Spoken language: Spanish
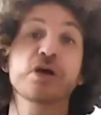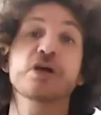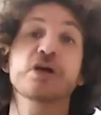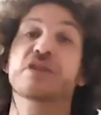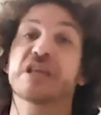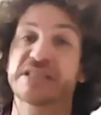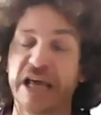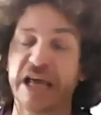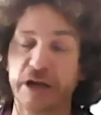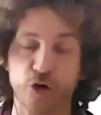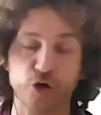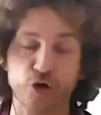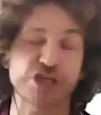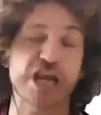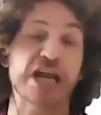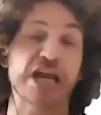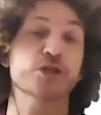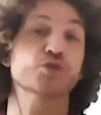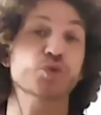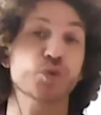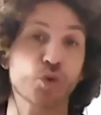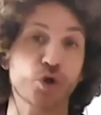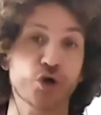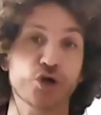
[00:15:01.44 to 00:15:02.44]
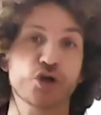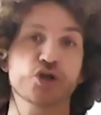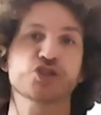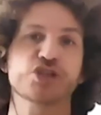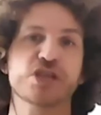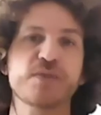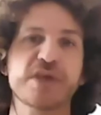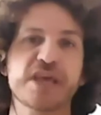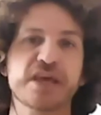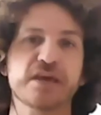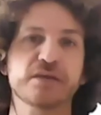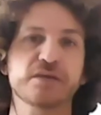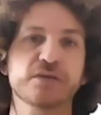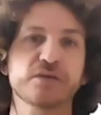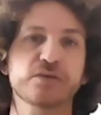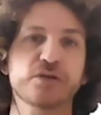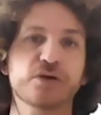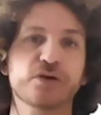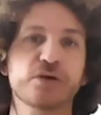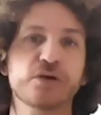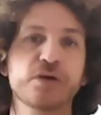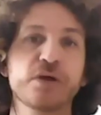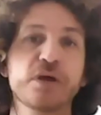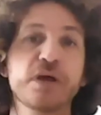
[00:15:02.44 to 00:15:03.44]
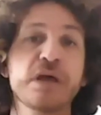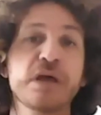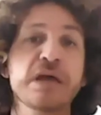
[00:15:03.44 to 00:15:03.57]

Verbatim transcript: desarrollar su conocimiento.